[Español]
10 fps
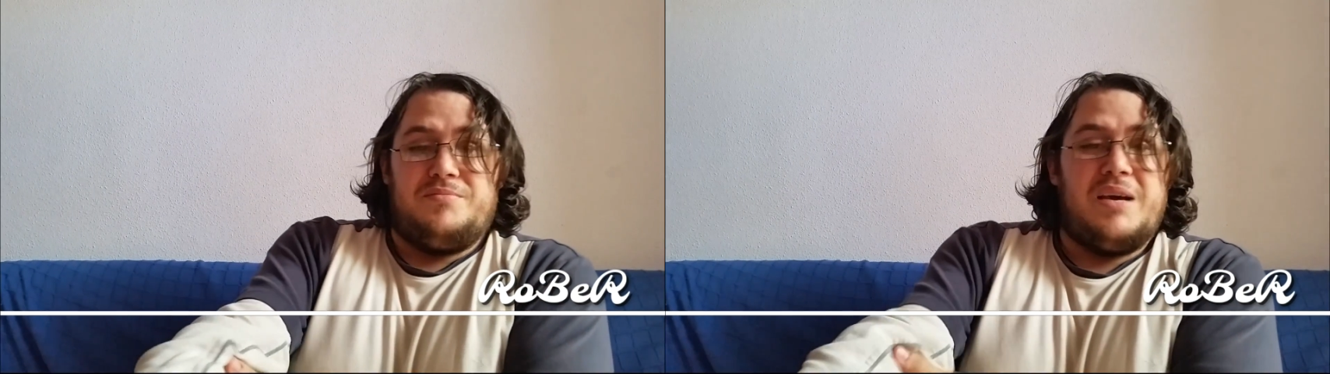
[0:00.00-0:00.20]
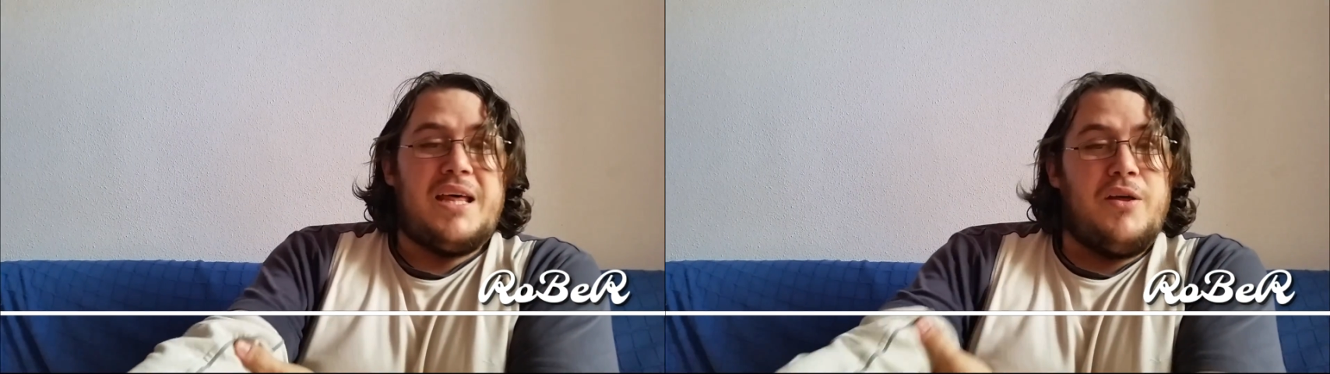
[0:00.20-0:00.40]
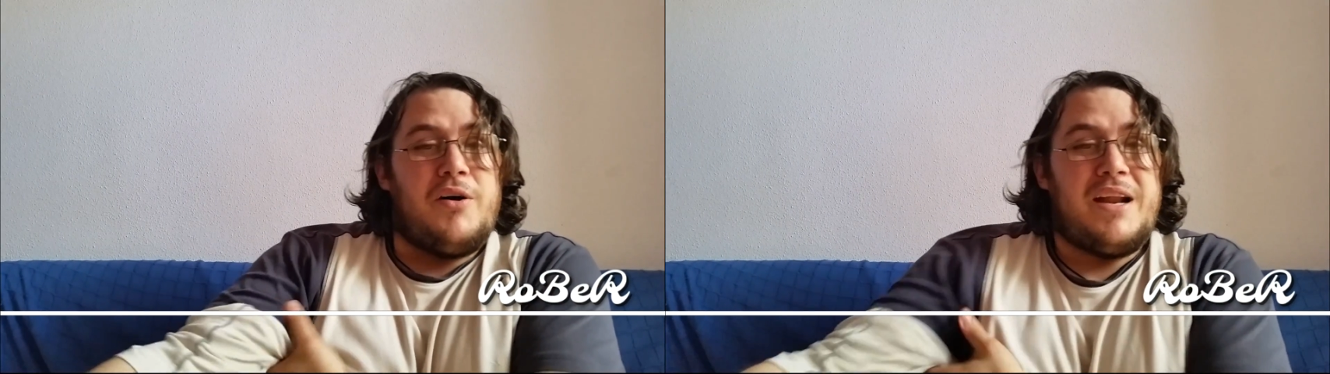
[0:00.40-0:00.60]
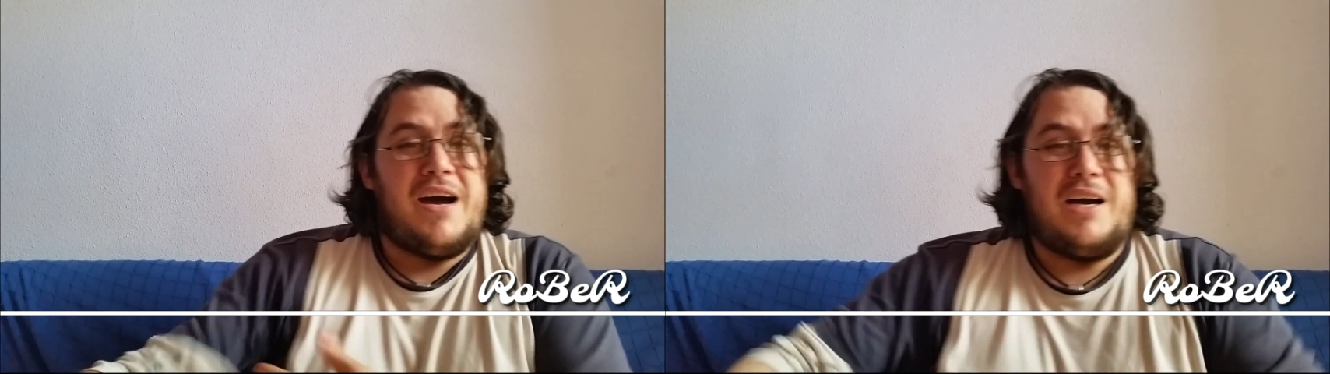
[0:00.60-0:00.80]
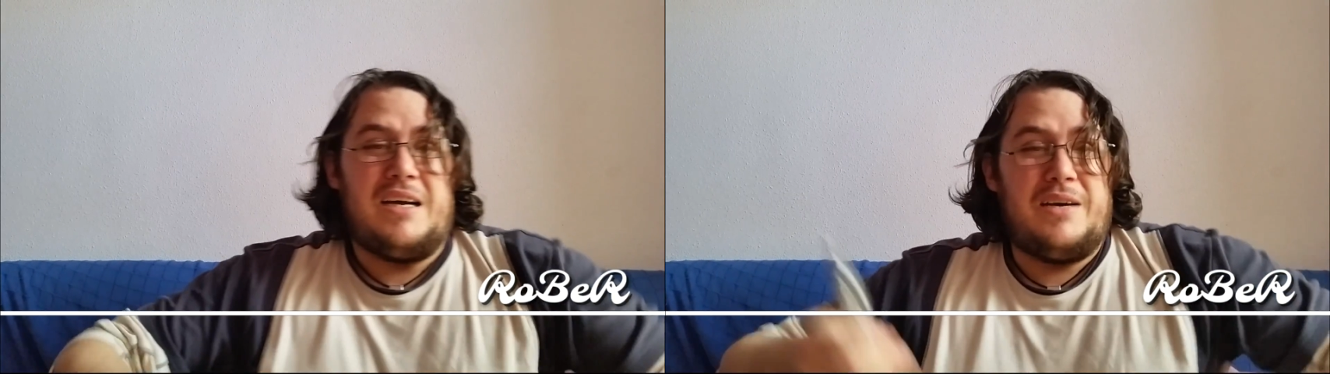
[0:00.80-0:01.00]
me ha dado
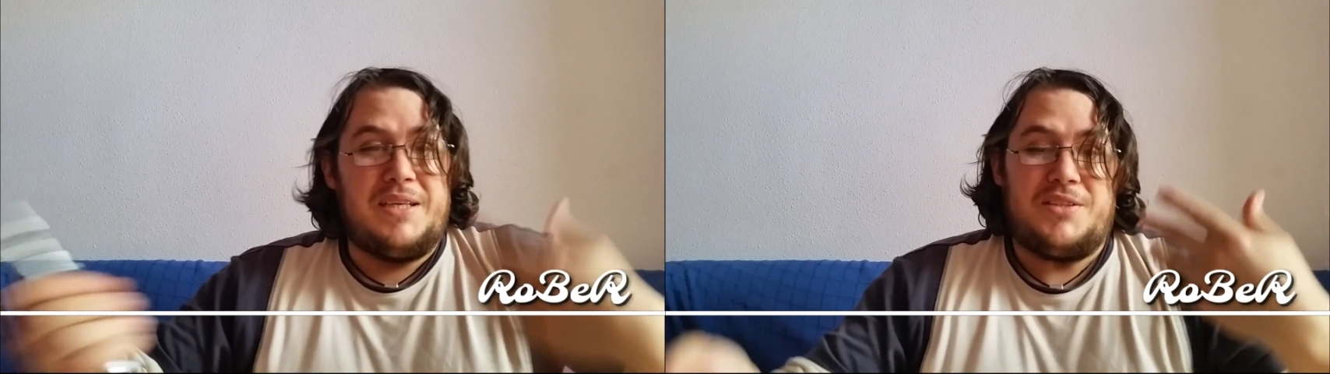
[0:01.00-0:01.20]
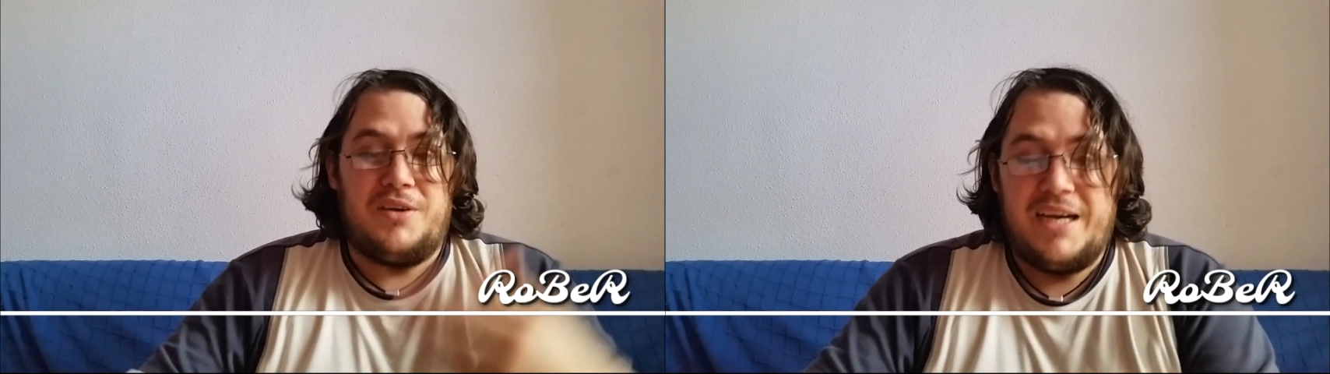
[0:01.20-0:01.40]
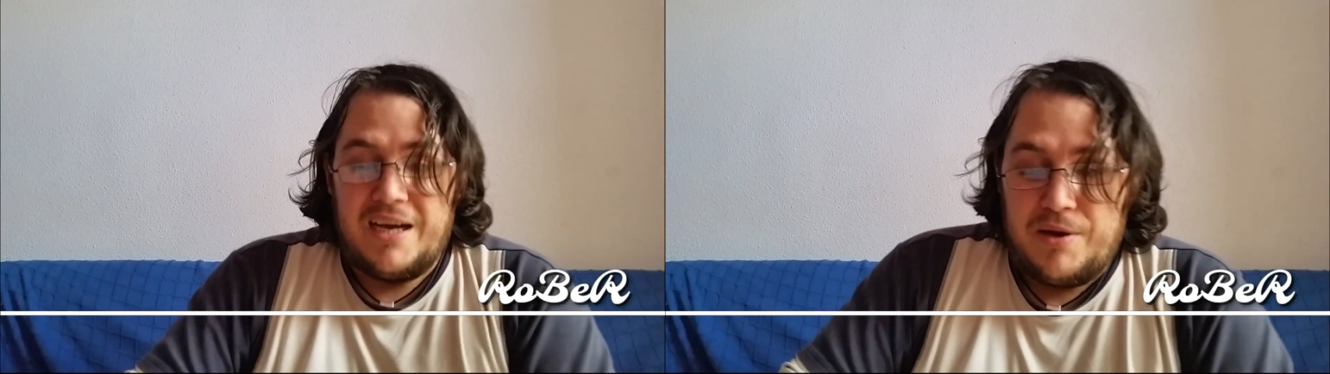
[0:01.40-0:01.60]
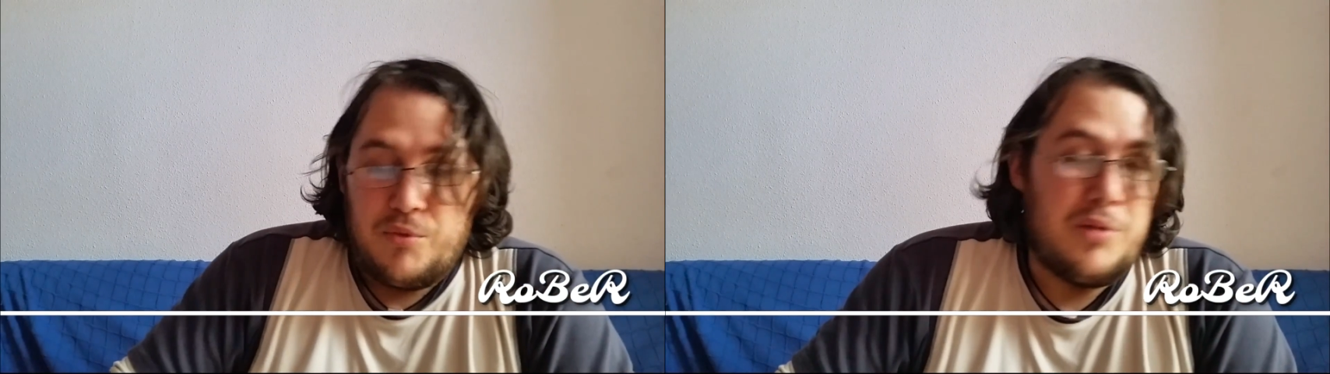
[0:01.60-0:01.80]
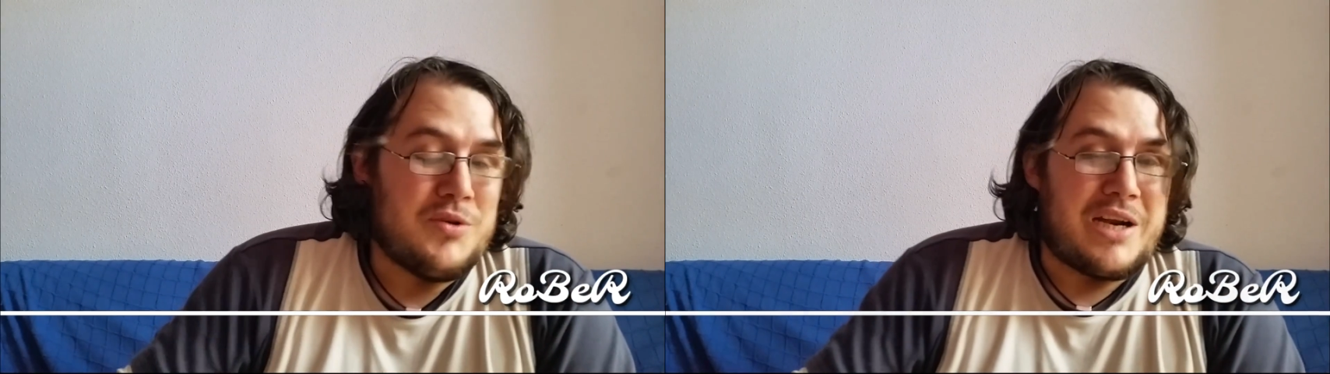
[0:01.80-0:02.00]
ahora la ventolera y
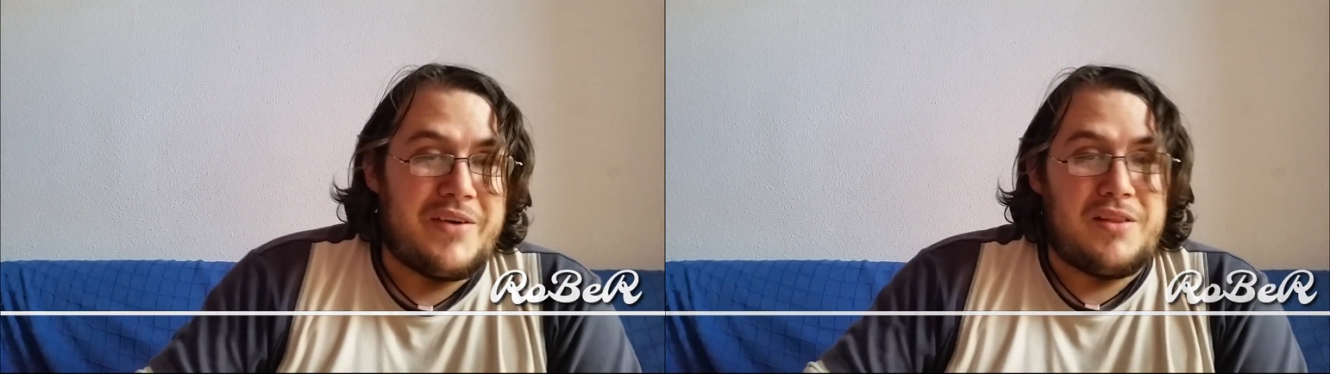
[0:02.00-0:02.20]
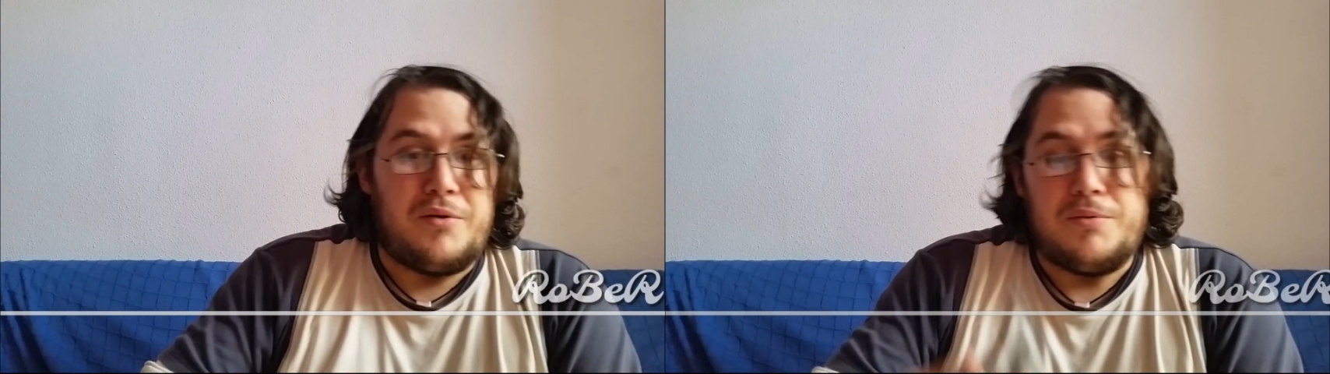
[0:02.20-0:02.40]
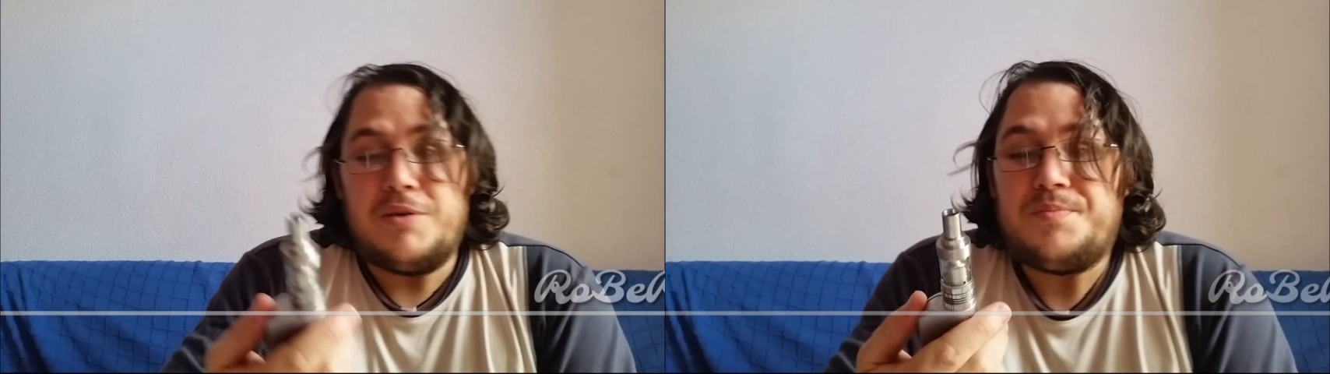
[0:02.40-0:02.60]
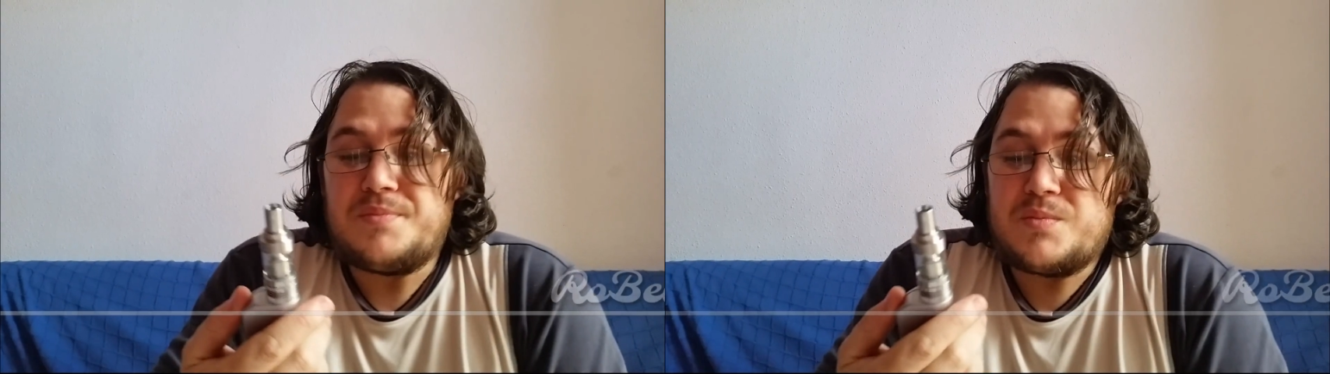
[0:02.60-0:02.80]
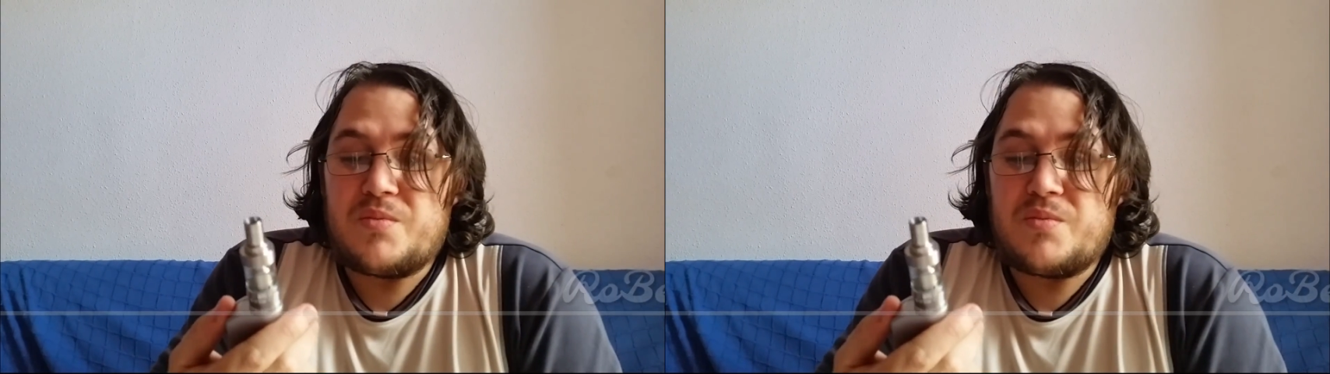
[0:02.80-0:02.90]
vuelvo otra vez de nuevo.